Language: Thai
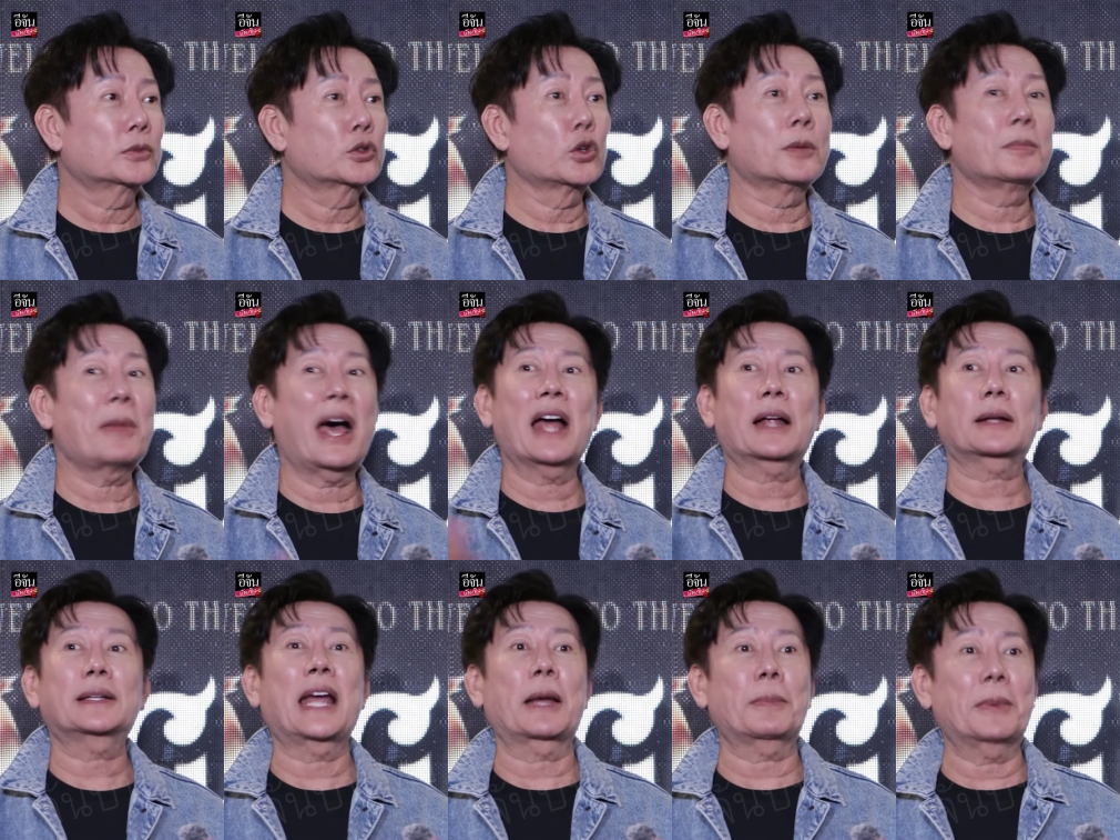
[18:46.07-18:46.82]
ส่วนมา
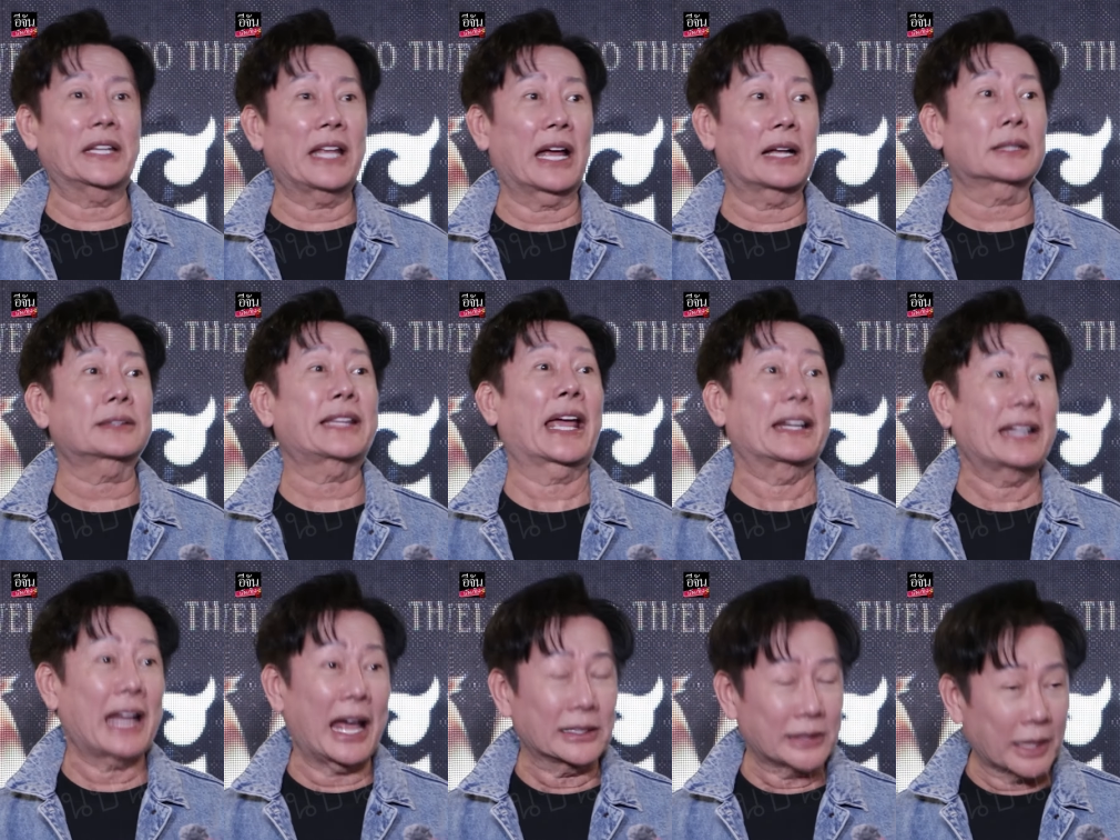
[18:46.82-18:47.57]
กหนักไปทางแต่
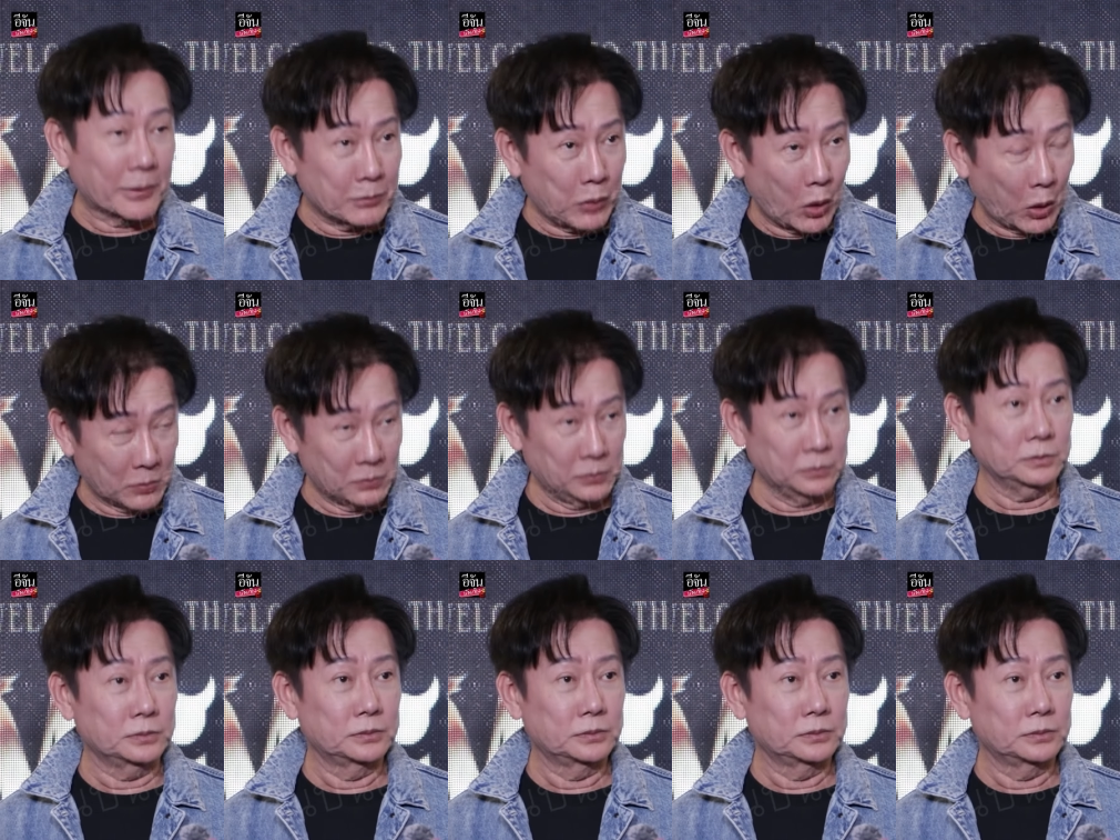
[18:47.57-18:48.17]
งหน้าทำผม